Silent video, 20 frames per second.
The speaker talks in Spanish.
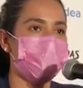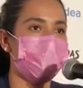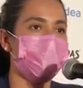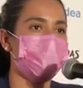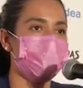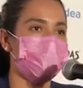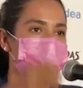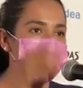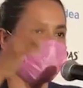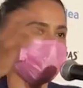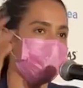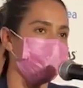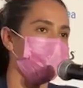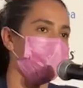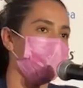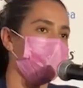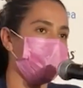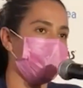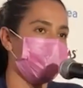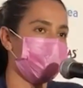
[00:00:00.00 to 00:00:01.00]
hay que hacer un
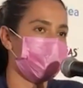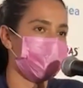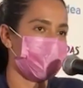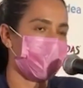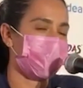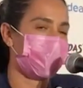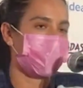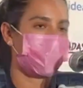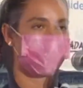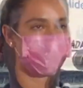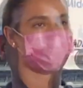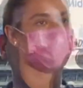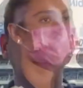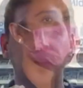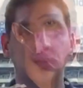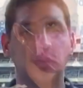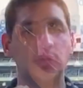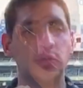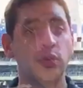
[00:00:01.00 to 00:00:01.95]
partido perfecto.